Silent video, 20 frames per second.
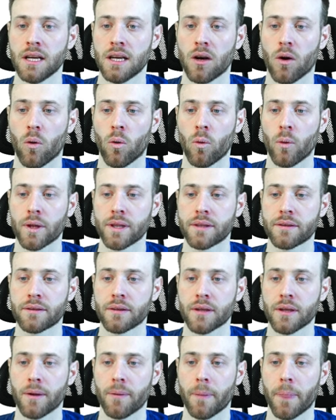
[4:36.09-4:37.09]
Und
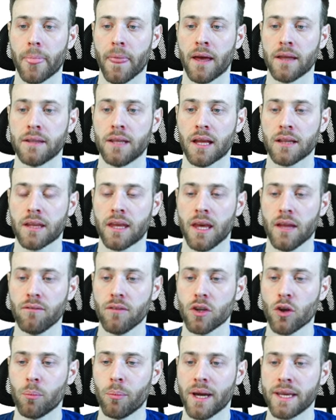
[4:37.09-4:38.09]
äh, äh, dann kehren wir
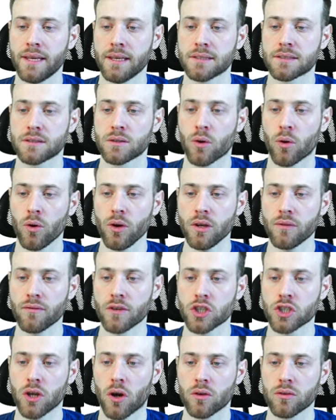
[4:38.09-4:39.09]
nochmal hier zurück. Wir
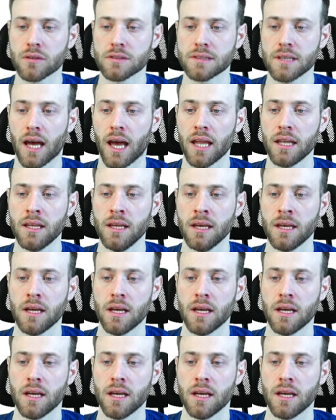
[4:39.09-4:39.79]
schauen uns an.